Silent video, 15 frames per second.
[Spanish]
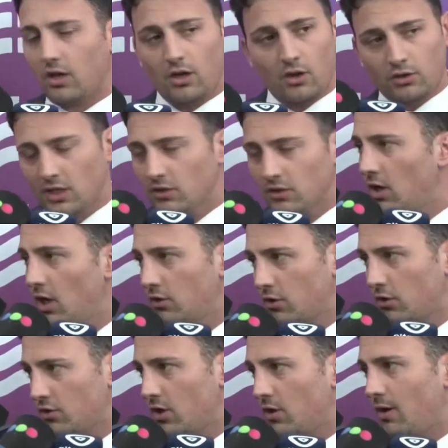en los casos de la
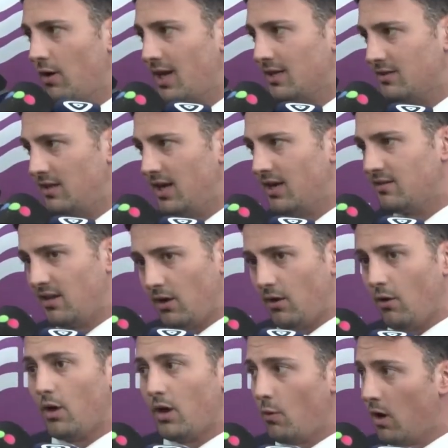extorsión y balaceras,
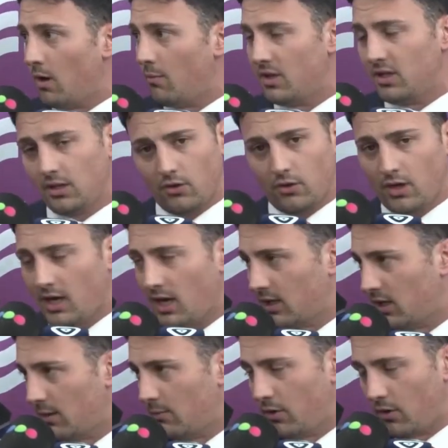sí, igualmente no
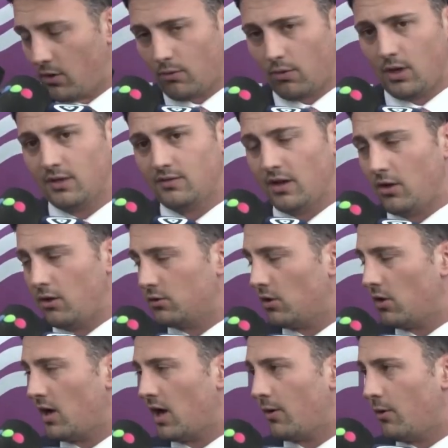descartamos, y como le decía el
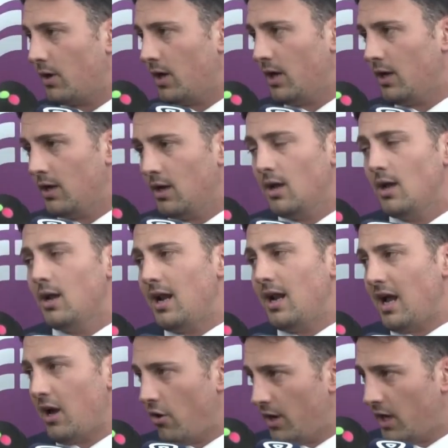doctor Carbone,
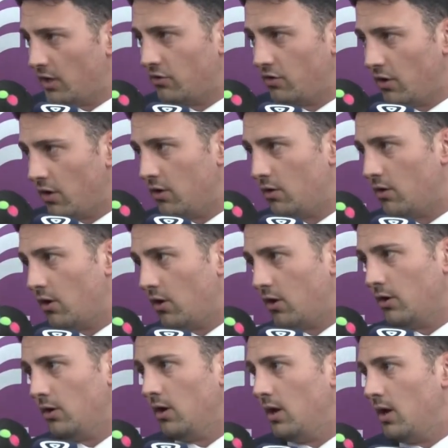la conexión
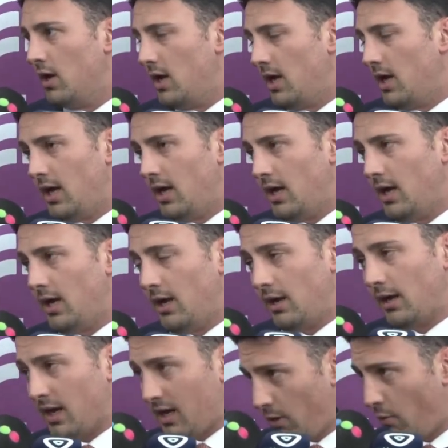con
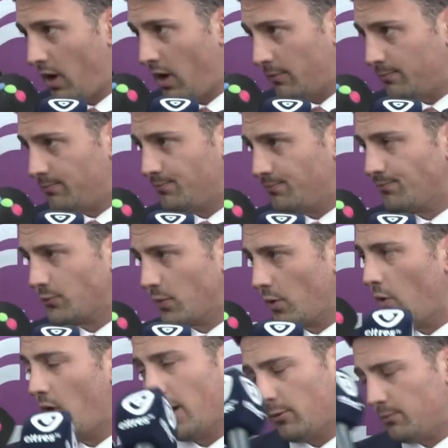eh, René Húngaro. ¿En qué
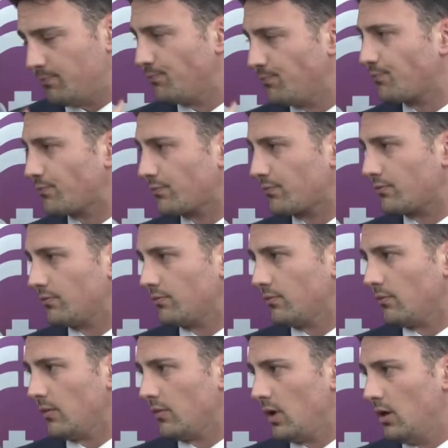cárcel están detenidos y bajo
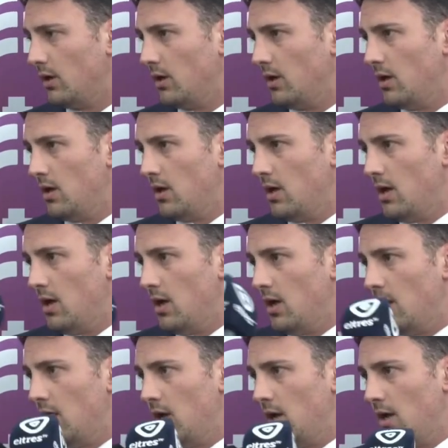condiciones?
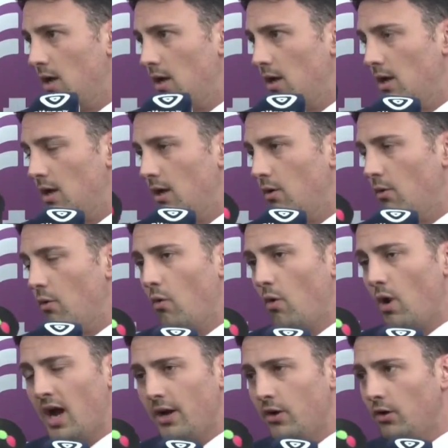Húngaro y Pedro
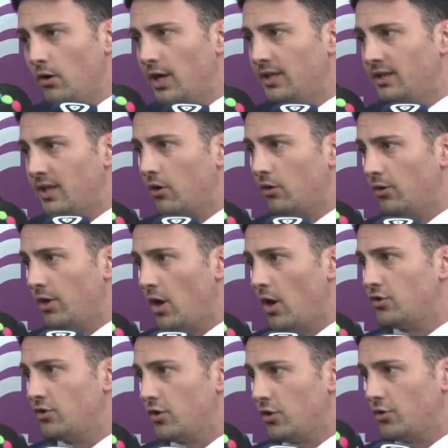Húngaro está condenado a
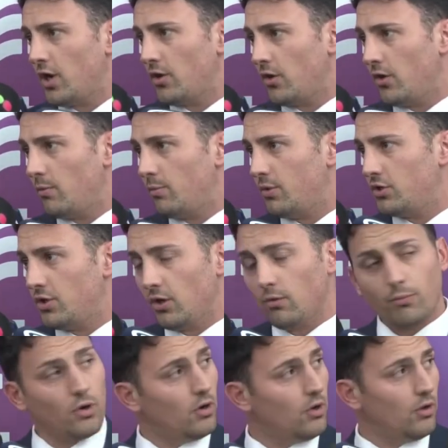18 años de
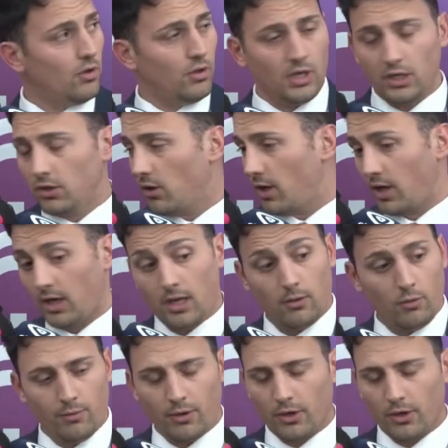prisión por los delitos que,